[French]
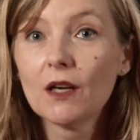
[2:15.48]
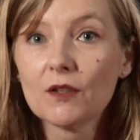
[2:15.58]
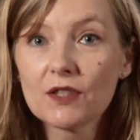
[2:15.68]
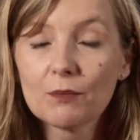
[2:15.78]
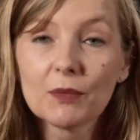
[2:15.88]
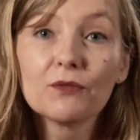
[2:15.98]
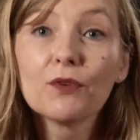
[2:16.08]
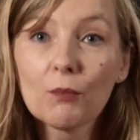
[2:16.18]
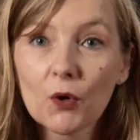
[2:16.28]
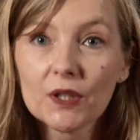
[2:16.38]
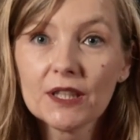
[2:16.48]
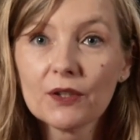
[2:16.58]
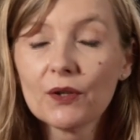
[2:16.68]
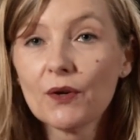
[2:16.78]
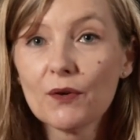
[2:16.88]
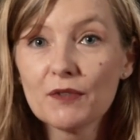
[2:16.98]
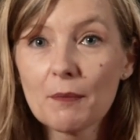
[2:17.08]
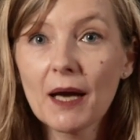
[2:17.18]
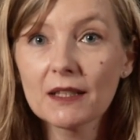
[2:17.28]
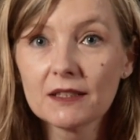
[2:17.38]
Euh, cette plateforme en ligne euh,
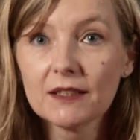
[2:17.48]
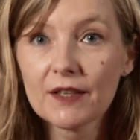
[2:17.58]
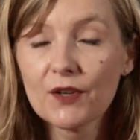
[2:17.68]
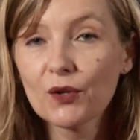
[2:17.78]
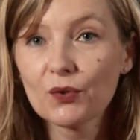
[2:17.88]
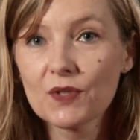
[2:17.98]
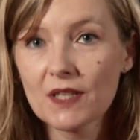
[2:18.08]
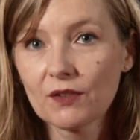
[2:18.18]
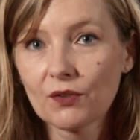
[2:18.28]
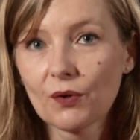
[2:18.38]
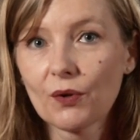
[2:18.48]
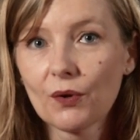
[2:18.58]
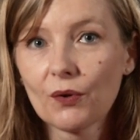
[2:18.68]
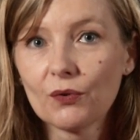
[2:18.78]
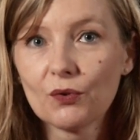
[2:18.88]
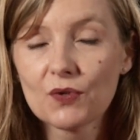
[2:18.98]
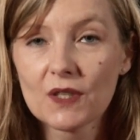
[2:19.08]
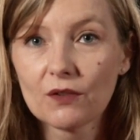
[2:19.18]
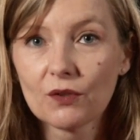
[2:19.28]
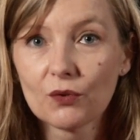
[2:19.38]
fait partie d'ailleurs de cette, de,
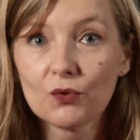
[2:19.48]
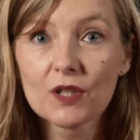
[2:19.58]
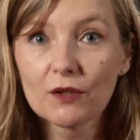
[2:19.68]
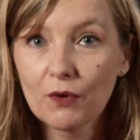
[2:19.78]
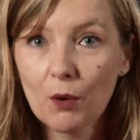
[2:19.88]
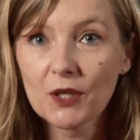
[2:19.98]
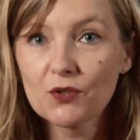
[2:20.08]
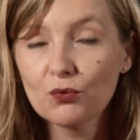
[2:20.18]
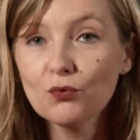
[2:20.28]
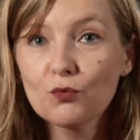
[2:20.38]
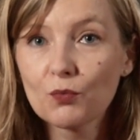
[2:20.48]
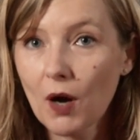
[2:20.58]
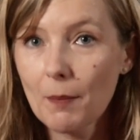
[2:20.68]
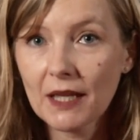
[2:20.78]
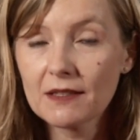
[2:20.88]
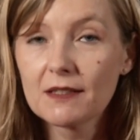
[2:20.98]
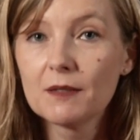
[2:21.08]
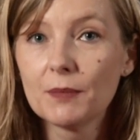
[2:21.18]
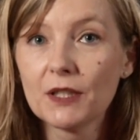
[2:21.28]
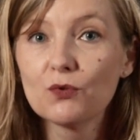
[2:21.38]
cette, de cette formation. Tu pourras
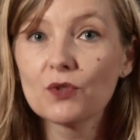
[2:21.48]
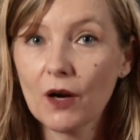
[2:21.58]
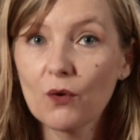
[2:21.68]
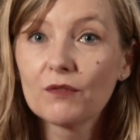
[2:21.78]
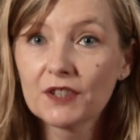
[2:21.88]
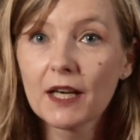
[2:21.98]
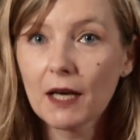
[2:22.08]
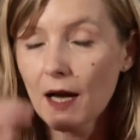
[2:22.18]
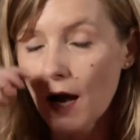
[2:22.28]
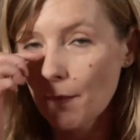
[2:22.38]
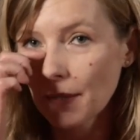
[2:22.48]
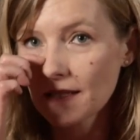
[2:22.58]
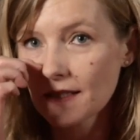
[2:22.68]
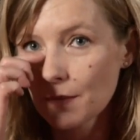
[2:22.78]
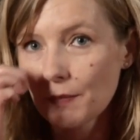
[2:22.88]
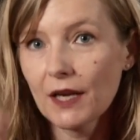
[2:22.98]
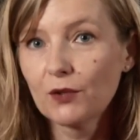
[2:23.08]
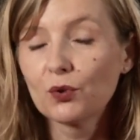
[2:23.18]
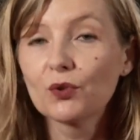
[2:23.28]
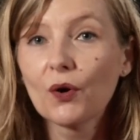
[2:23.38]
participer, tu seras convié à, participer à
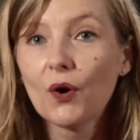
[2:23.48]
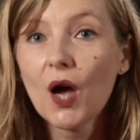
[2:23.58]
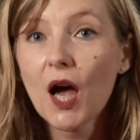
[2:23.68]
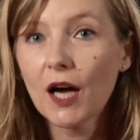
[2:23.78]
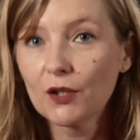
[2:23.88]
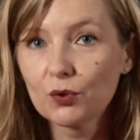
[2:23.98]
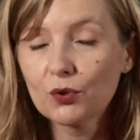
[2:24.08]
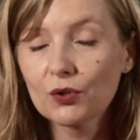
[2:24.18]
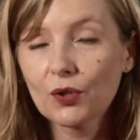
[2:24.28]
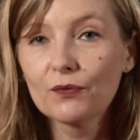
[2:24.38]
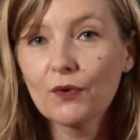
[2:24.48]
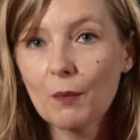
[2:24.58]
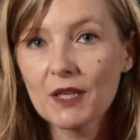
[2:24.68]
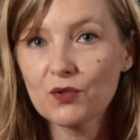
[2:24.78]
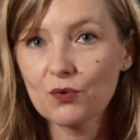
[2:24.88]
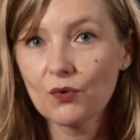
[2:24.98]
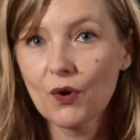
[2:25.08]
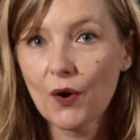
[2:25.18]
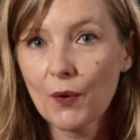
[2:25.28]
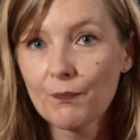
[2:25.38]
d'autres, à d'autres temps de formation